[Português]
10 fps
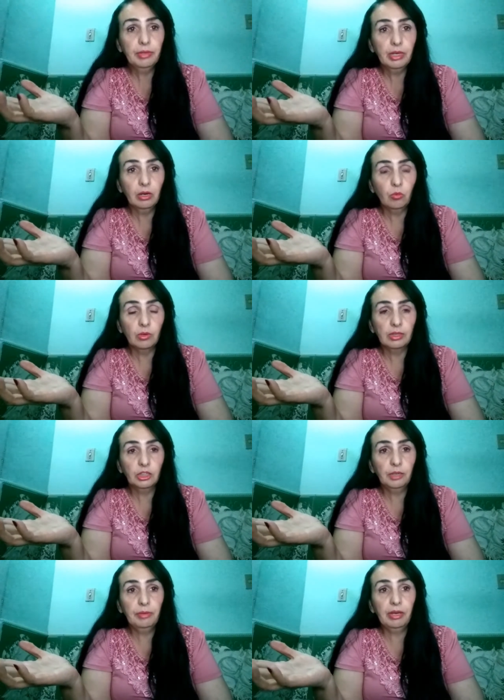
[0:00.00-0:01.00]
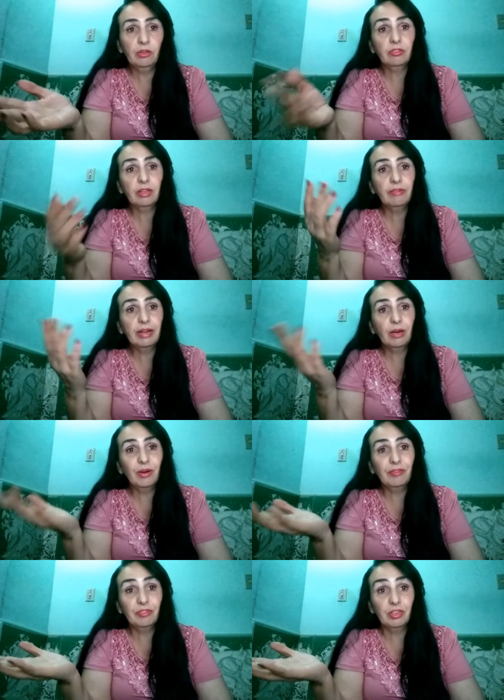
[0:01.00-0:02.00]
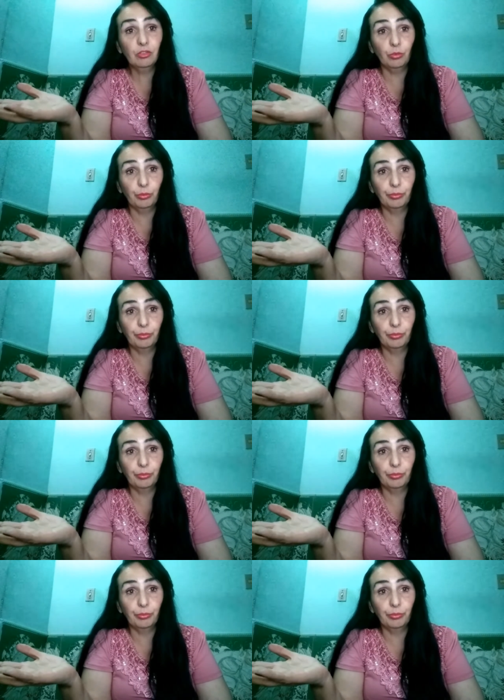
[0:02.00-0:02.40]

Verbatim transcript: minha conta Gmail estava lá o aviso